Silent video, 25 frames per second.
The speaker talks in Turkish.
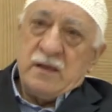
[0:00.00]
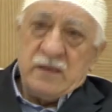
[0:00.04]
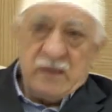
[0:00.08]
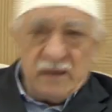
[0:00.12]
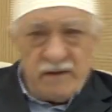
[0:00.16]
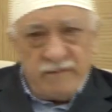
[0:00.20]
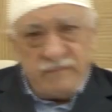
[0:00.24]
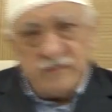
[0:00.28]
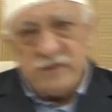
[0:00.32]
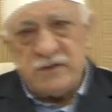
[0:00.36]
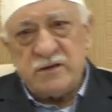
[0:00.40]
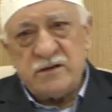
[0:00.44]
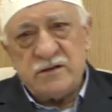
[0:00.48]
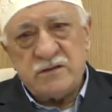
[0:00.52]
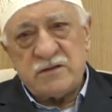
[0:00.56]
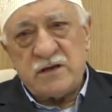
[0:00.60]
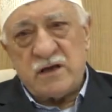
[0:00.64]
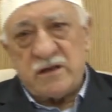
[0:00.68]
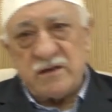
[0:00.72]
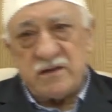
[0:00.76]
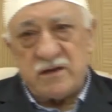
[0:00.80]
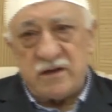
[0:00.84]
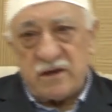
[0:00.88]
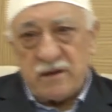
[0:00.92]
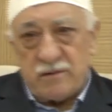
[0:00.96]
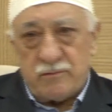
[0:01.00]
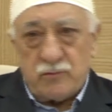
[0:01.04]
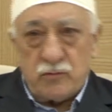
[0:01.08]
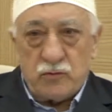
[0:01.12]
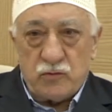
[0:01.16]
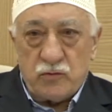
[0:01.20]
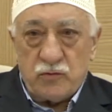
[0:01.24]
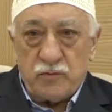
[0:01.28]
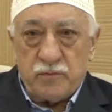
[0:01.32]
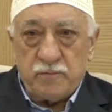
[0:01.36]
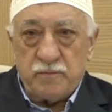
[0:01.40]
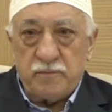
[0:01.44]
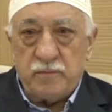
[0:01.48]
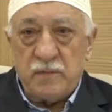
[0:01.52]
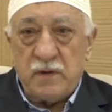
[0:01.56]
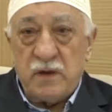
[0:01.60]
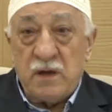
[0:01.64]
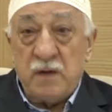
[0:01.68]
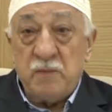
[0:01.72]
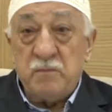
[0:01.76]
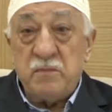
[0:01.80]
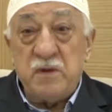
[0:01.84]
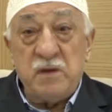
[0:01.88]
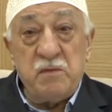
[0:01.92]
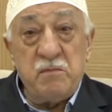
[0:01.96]
Nefsiniz adına bunu.
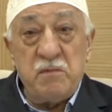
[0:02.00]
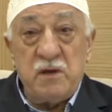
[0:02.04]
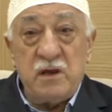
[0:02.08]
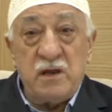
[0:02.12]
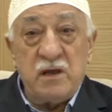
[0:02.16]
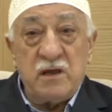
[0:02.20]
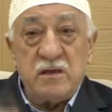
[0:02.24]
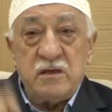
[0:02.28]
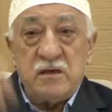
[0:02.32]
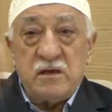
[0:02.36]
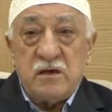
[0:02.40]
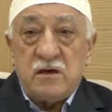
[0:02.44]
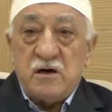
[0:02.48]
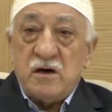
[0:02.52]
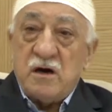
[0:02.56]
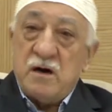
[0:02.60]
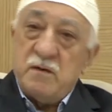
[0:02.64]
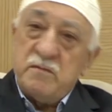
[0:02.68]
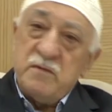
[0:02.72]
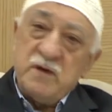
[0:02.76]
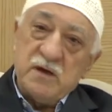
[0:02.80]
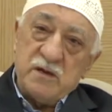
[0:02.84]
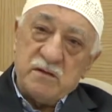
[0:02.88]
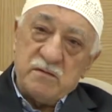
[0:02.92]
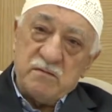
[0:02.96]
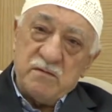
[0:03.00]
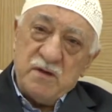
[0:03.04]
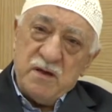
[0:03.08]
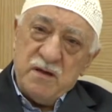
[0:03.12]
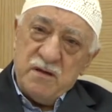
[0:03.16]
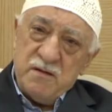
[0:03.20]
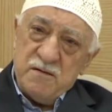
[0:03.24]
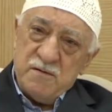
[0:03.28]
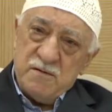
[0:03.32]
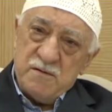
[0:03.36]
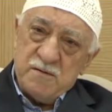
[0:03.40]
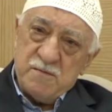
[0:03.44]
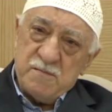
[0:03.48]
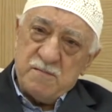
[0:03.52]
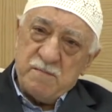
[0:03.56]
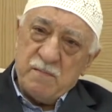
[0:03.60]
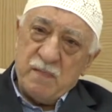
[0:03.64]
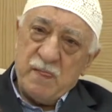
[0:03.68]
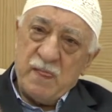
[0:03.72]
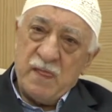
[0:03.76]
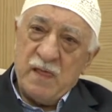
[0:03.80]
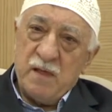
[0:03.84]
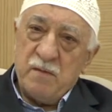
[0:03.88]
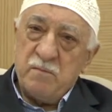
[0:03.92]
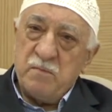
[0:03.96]
Bir milleti ikame etme,
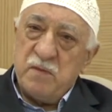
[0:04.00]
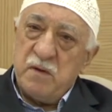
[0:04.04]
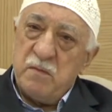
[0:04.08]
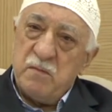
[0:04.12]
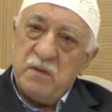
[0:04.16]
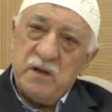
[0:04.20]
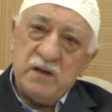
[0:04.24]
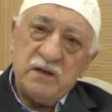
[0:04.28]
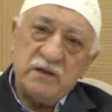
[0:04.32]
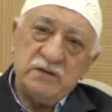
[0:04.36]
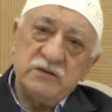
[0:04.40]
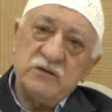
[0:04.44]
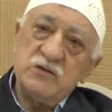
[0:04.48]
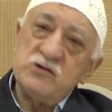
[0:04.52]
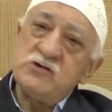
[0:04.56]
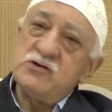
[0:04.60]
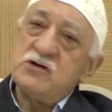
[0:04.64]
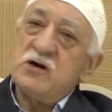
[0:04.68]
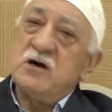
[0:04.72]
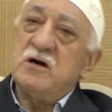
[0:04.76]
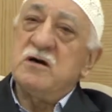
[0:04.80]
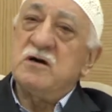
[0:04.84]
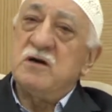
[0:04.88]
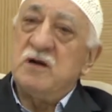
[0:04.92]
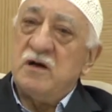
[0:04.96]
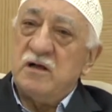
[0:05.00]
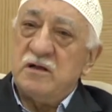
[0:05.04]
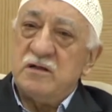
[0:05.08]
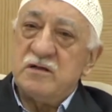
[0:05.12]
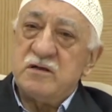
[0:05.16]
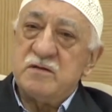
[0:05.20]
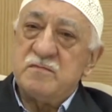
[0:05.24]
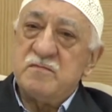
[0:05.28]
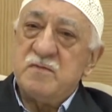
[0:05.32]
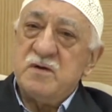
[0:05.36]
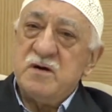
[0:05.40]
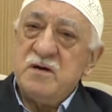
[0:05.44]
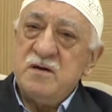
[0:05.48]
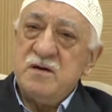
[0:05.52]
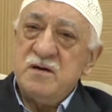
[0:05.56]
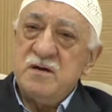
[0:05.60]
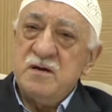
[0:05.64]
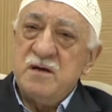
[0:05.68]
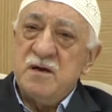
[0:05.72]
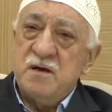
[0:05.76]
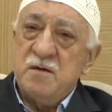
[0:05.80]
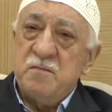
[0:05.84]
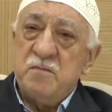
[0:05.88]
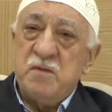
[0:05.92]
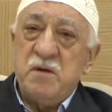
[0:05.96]
bir milleti şaha kaldırma,
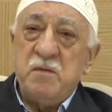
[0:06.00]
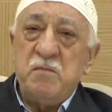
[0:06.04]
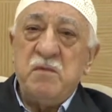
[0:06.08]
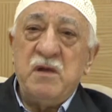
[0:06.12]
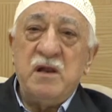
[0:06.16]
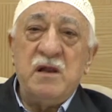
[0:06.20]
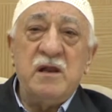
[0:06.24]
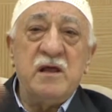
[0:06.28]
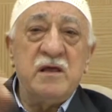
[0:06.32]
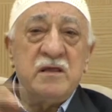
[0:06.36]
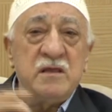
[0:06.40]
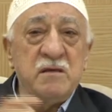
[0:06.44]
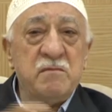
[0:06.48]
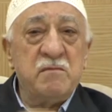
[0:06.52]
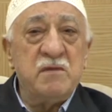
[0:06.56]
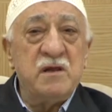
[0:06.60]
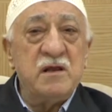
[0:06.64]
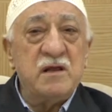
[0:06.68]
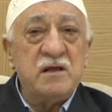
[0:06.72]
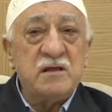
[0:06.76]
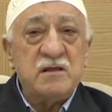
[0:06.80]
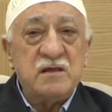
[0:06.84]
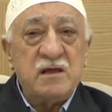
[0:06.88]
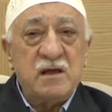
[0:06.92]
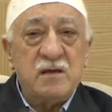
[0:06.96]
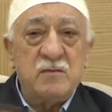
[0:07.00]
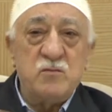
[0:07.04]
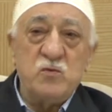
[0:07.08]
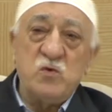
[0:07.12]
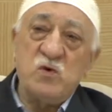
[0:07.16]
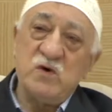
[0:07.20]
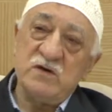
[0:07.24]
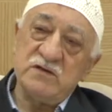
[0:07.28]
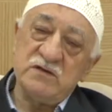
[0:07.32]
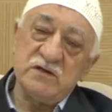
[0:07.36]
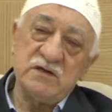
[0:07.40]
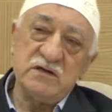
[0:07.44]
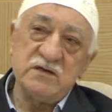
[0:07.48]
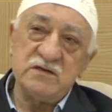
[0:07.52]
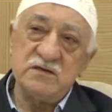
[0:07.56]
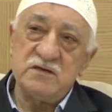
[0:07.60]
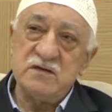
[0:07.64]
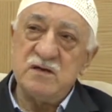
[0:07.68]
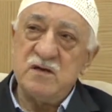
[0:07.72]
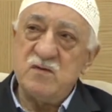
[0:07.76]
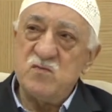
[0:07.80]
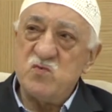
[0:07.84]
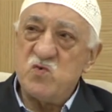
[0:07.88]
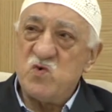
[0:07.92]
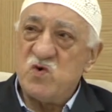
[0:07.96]
bir milleti milletler
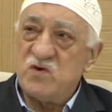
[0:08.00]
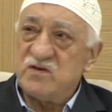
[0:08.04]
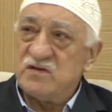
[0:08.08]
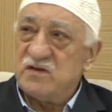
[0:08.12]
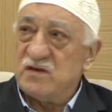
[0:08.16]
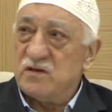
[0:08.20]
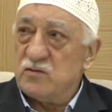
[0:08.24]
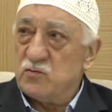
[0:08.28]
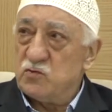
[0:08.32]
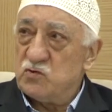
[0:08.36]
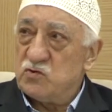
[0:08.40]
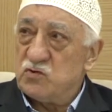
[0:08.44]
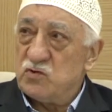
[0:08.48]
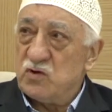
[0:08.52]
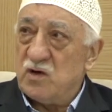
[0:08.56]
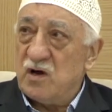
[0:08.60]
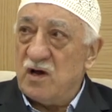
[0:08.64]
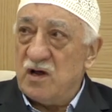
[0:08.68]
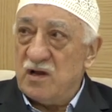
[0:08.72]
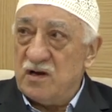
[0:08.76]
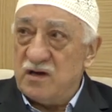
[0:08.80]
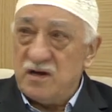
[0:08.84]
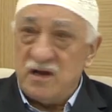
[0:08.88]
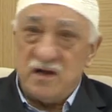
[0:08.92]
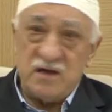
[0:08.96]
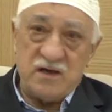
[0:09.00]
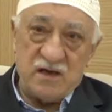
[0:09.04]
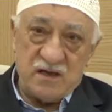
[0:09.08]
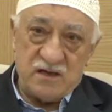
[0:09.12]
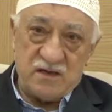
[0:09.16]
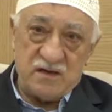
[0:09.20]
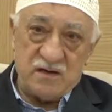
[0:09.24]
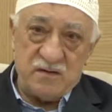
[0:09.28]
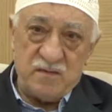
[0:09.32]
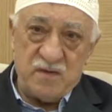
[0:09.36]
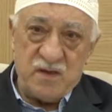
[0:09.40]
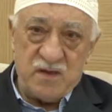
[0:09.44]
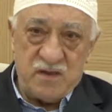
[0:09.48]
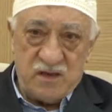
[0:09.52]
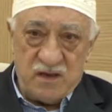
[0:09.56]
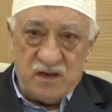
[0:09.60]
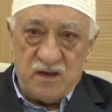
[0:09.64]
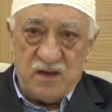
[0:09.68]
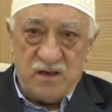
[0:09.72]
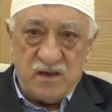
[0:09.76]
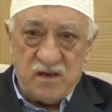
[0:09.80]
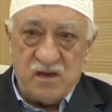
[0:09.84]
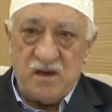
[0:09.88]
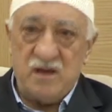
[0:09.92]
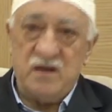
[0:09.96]
muvazenesinde muvazene unsuru haline getirme
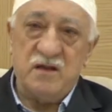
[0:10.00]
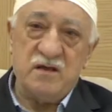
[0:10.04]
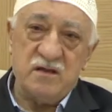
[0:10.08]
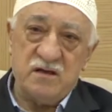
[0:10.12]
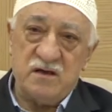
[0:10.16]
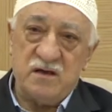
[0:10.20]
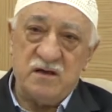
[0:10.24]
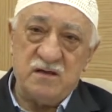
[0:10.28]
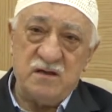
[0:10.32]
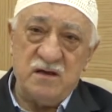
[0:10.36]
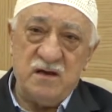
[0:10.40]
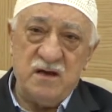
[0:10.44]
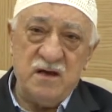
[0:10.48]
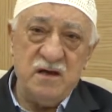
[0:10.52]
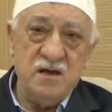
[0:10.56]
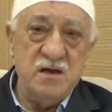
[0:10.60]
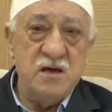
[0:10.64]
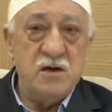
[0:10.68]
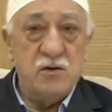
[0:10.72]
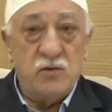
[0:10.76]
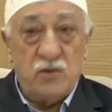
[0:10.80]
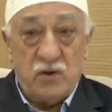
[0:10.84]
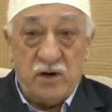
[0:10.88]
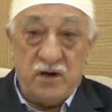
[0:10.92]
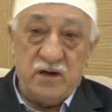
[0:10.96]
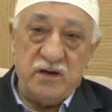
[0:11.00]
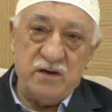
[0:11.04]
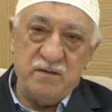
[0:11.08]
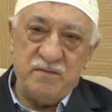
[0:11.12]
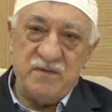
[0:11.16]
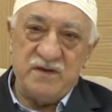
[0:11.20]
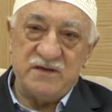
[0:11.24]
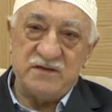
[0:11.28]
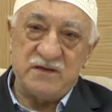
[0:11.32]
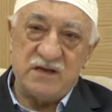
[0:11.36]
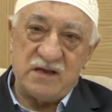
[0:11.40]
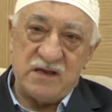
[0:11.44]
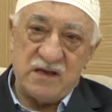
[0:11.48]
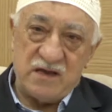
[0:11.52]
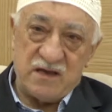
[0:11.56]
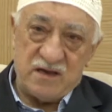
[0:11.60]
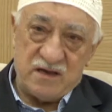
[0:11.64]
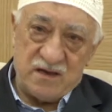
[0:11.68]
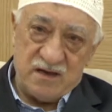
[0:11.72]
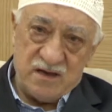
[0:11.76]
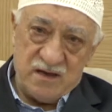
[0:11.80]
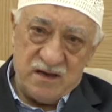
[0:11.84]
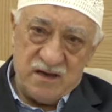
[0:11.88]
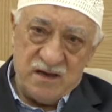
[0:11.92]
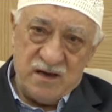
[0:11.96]
dini diyanet adına o ayrı mesele.
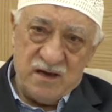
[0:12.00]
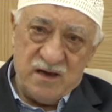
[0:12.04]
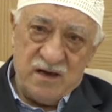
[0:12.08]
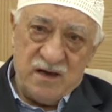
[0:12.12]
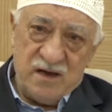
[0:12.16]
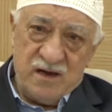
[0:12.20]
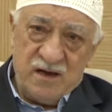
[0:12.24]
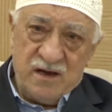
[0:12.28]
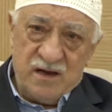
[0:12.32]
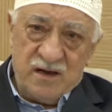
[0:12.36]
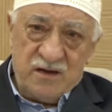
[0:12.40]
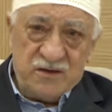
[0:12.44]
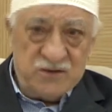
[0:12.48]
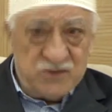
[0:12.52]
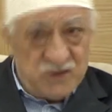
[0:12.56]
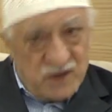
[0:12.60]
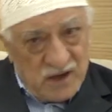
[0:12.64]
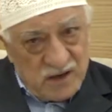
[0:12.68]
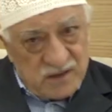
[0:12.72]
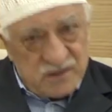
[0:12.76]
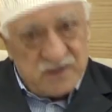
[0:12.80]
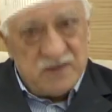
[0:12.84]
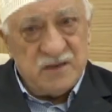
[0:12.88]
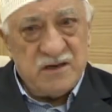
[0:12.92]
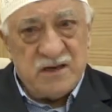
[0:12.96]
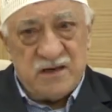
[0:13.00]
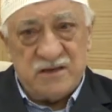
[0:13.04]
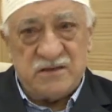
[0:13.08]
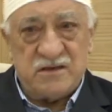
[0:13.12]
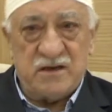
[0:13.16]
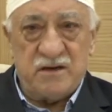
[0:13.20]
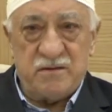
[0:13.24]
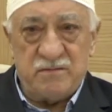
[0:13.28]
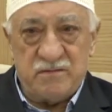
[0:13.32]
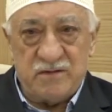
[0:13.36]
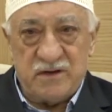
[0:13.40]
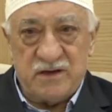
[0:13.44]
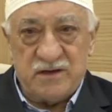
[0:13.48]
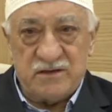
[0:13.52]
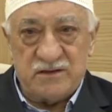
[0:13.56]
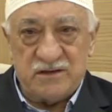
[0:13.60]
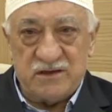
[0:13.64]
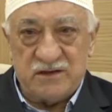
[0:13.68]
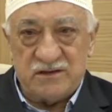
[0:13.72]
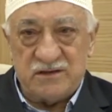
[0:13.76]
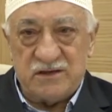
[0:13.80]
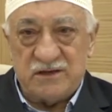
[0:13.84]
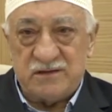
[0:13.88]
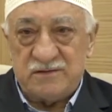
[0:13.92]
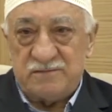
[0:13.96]
Şahsın hesabına
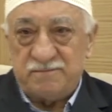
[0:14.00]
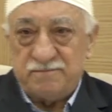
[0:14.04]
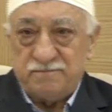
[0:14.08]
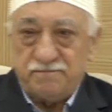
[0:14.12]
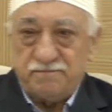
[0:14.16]
esasen.